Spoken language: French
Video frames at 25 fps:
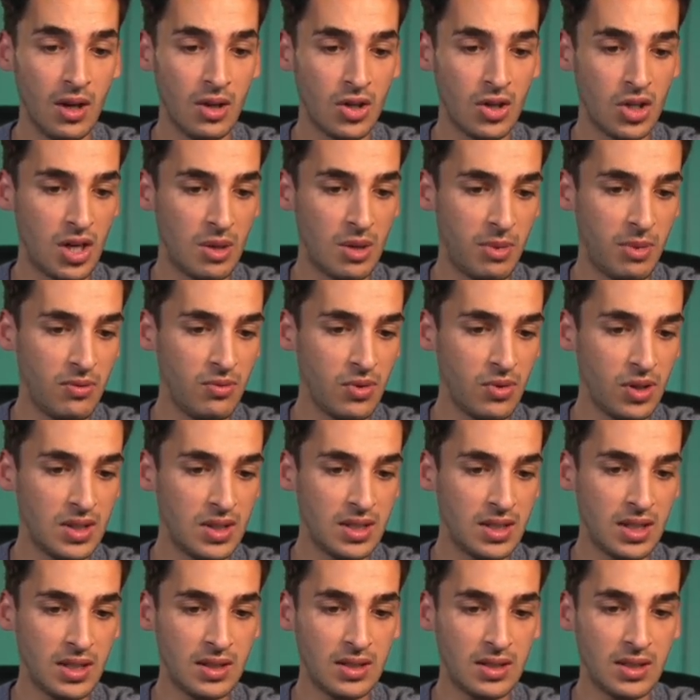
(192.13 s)
Je ne l'ai pas vu
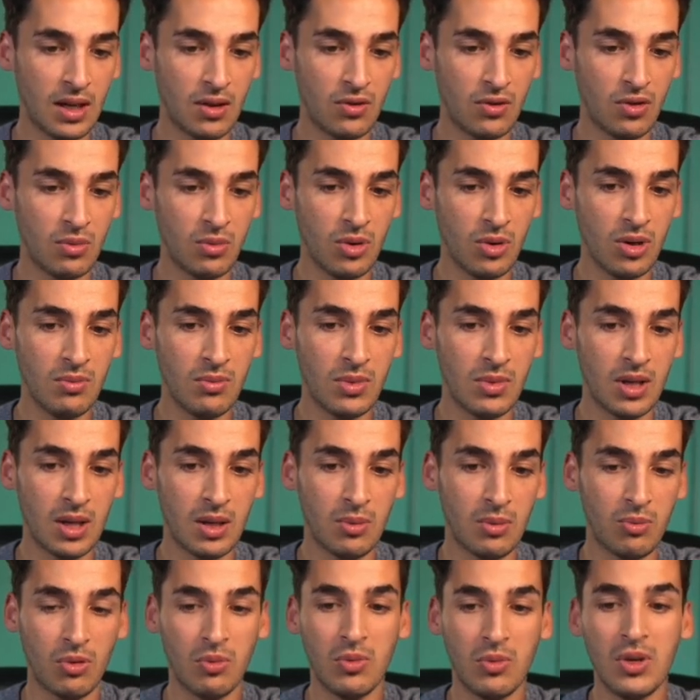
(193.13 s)
indiqué directement, mais
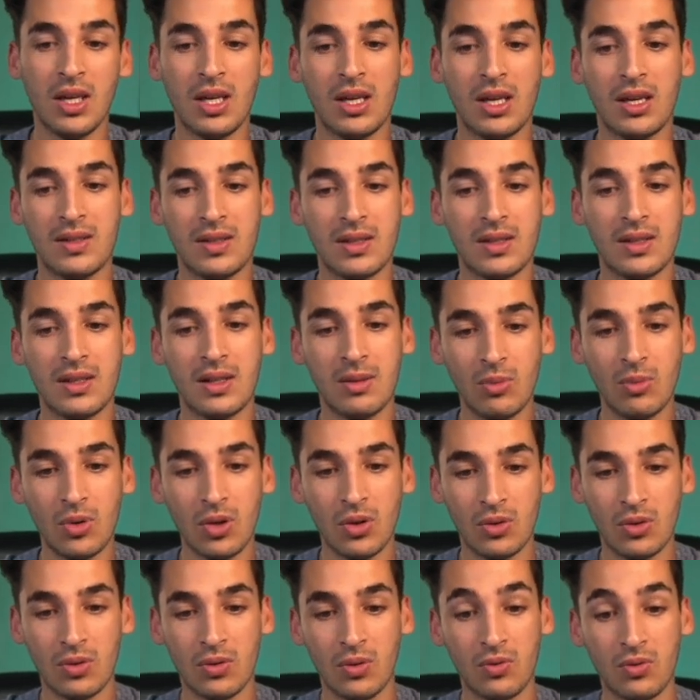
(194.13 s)
pour moi, il y a
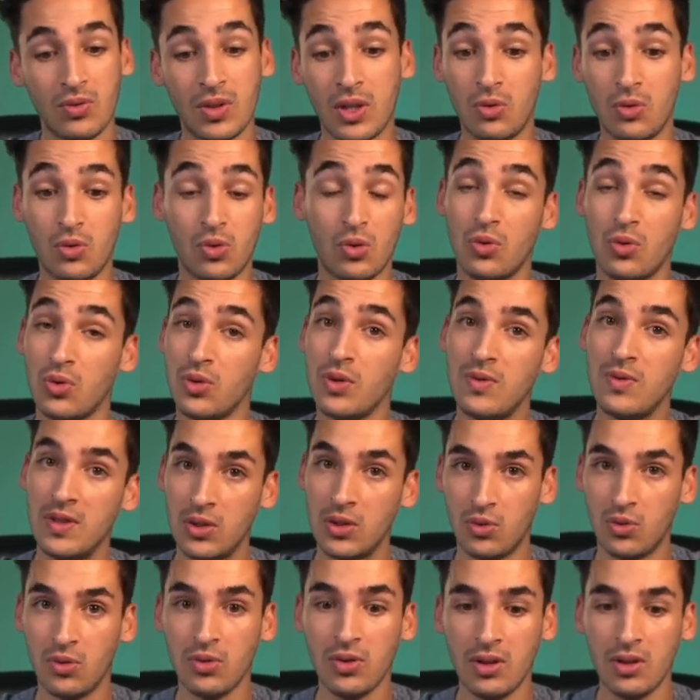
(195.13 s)
certainement, en tout cas du second œuvre, c'est
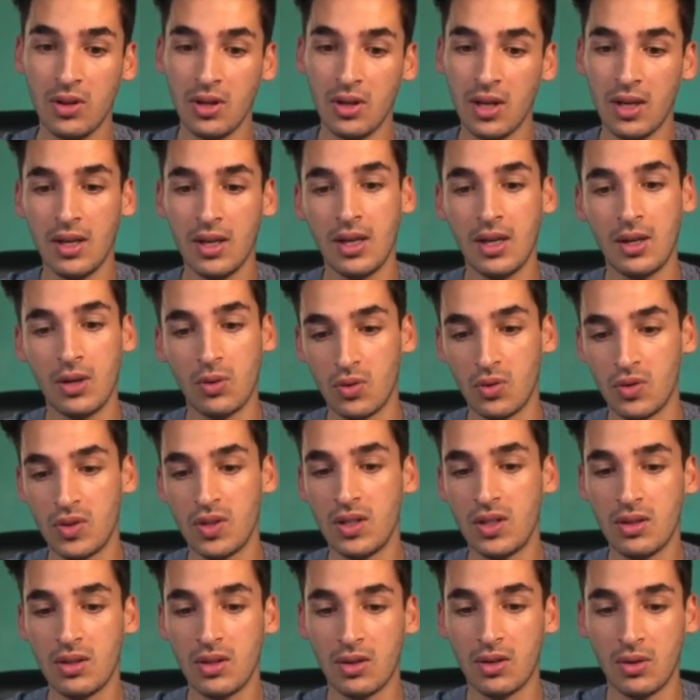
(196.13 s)
sûr, hein, et
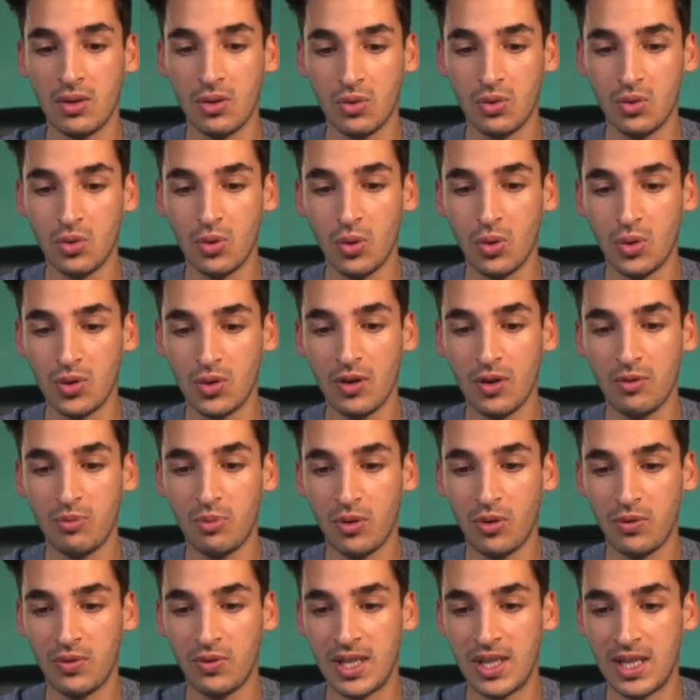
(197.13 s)
aussi euh, du gros œuvre
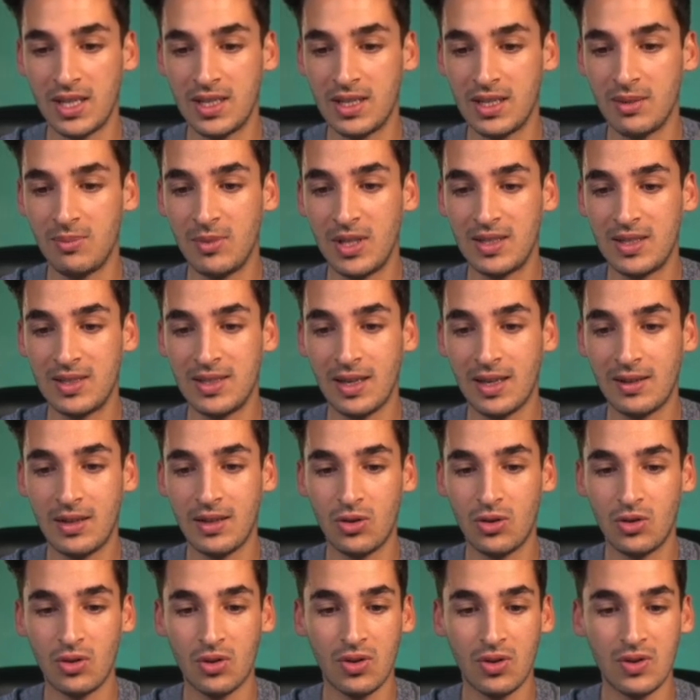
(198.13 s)
pour finaliser peut-être
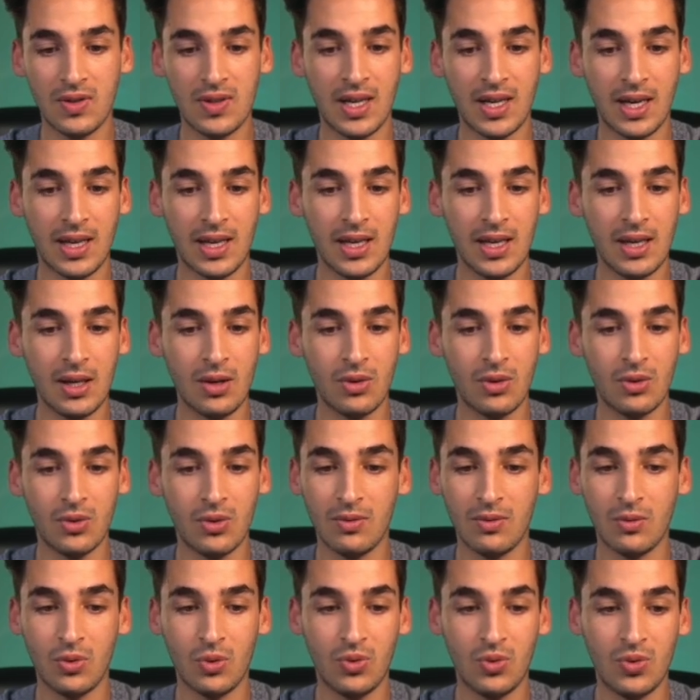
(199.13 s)
certaines choses derrière euh, au
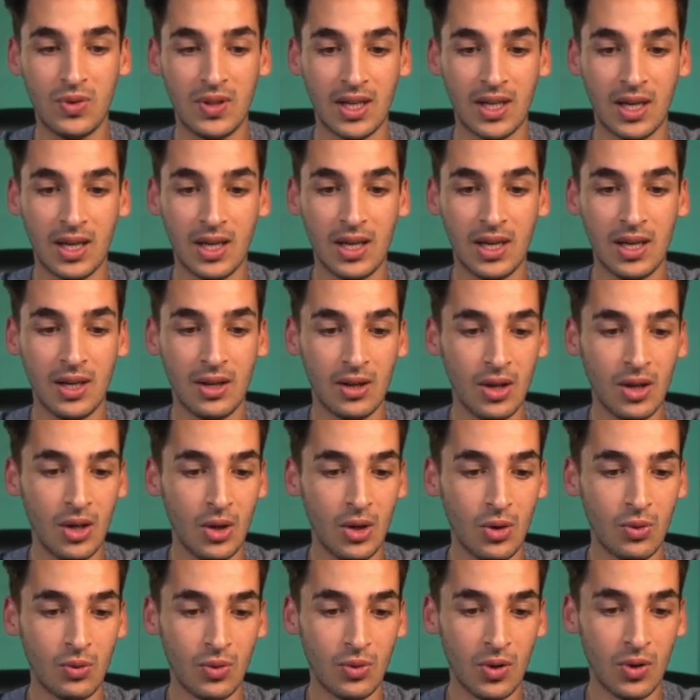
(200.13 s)
niveau du terrain euh,
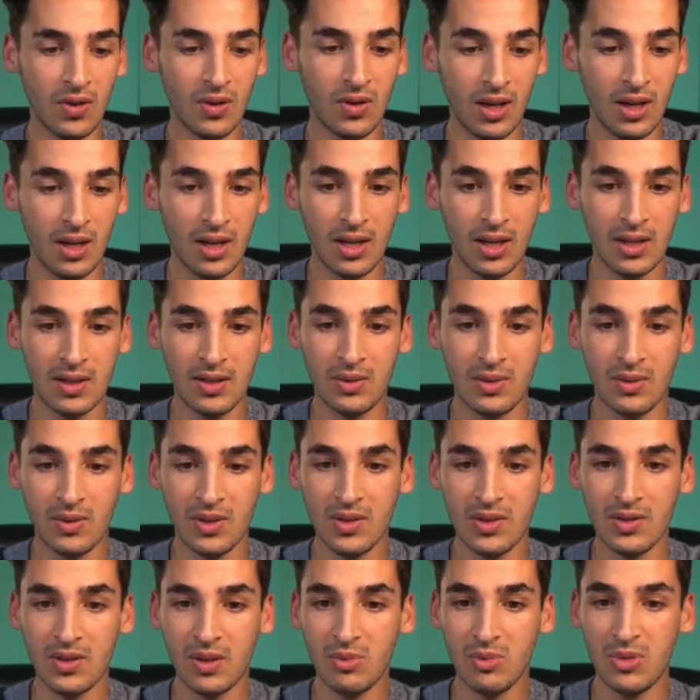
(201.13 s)
ou autre. Si on
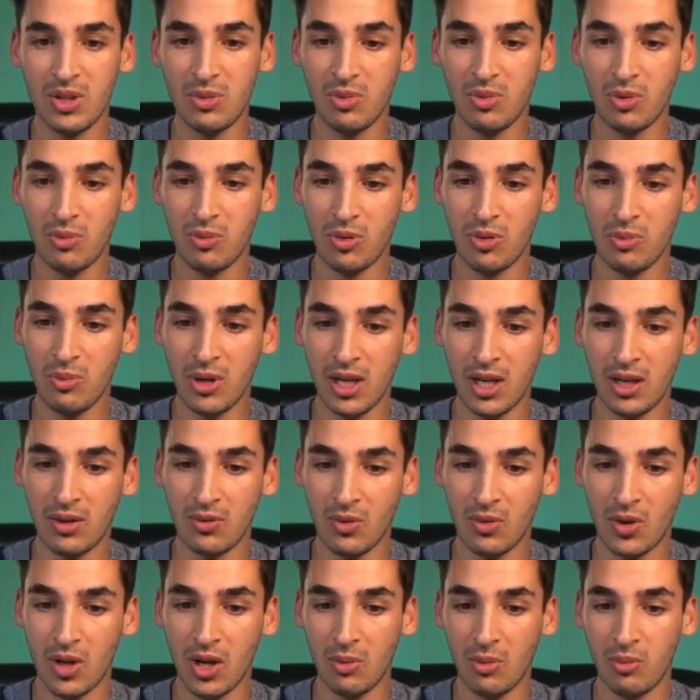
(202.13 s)
descend un petit peu plus bas,
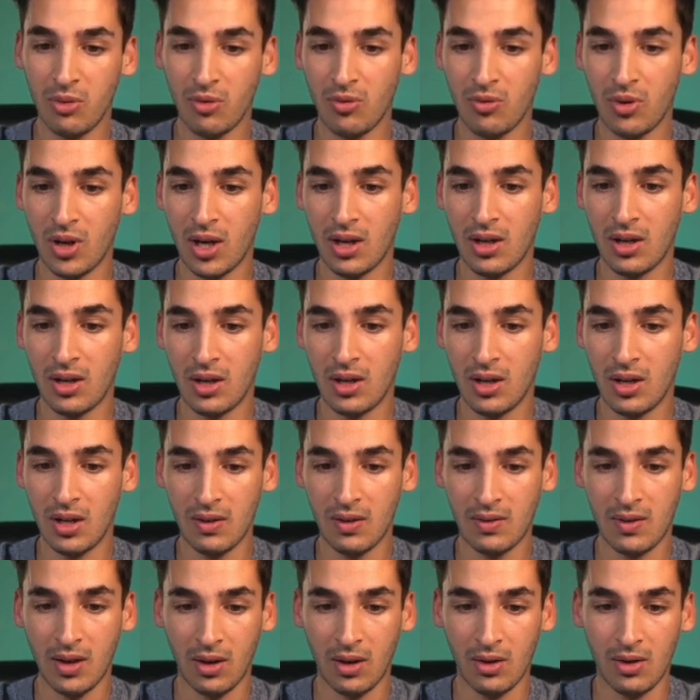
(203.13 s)
donc là, on peut voir
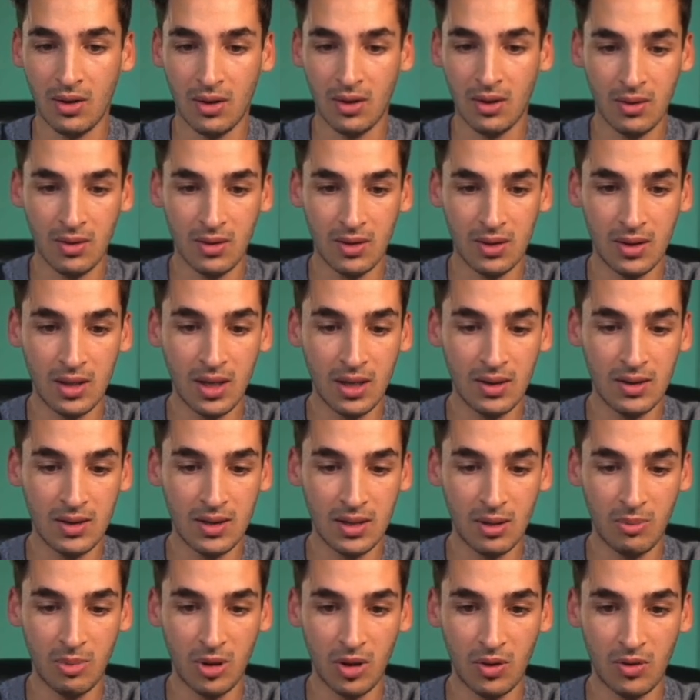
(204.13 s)
l'intérieur d'un des
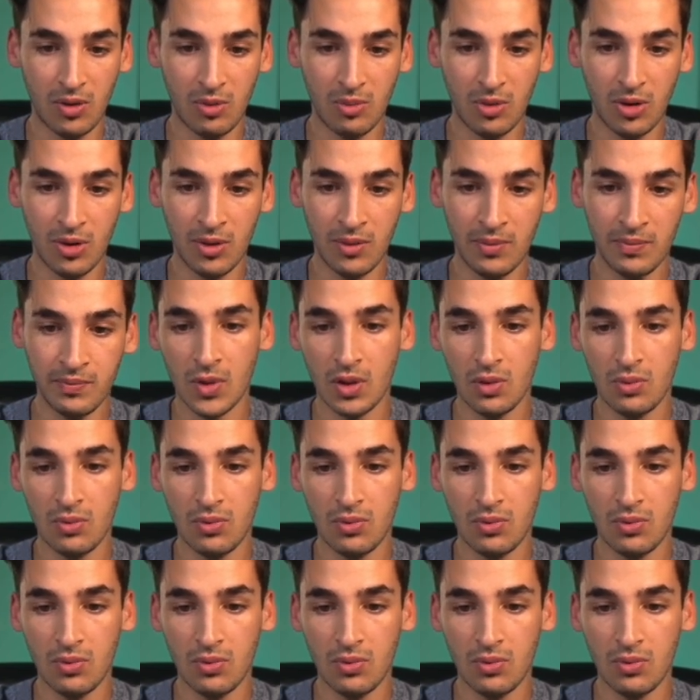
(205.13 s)
appartements.